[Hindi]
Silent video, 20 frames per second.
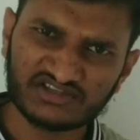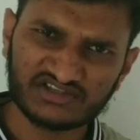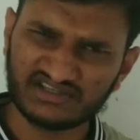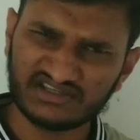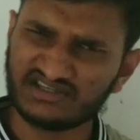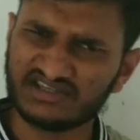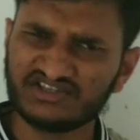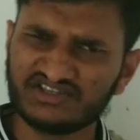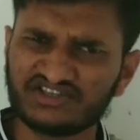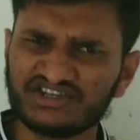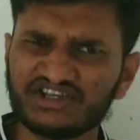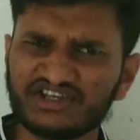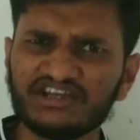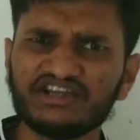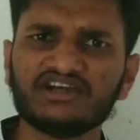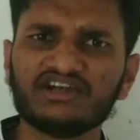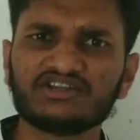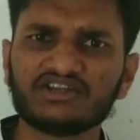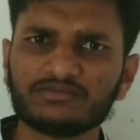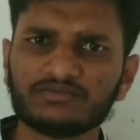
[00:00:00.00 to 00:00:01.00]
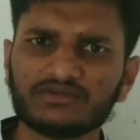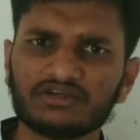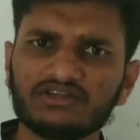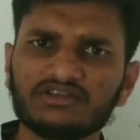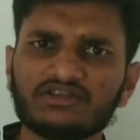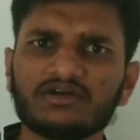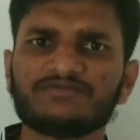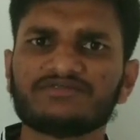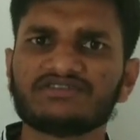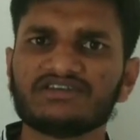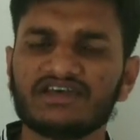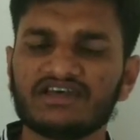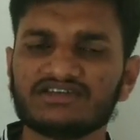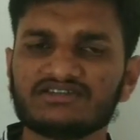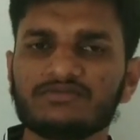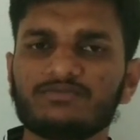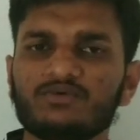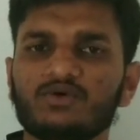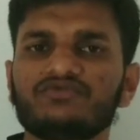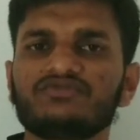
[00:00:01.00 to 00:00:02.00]
जैसे इंजीनियरिंग ख़त्म की तब से
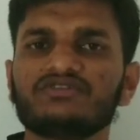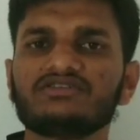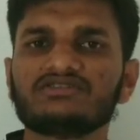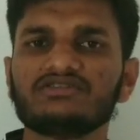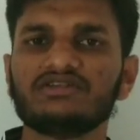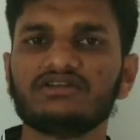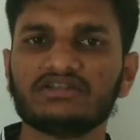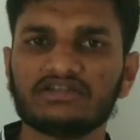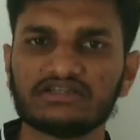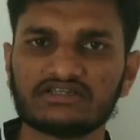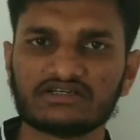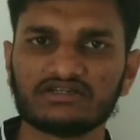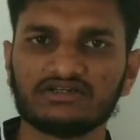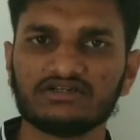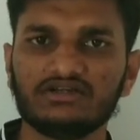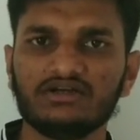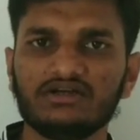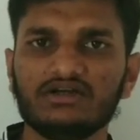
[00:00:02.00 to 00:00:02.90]
एज अ प्रोफेशनल टीचर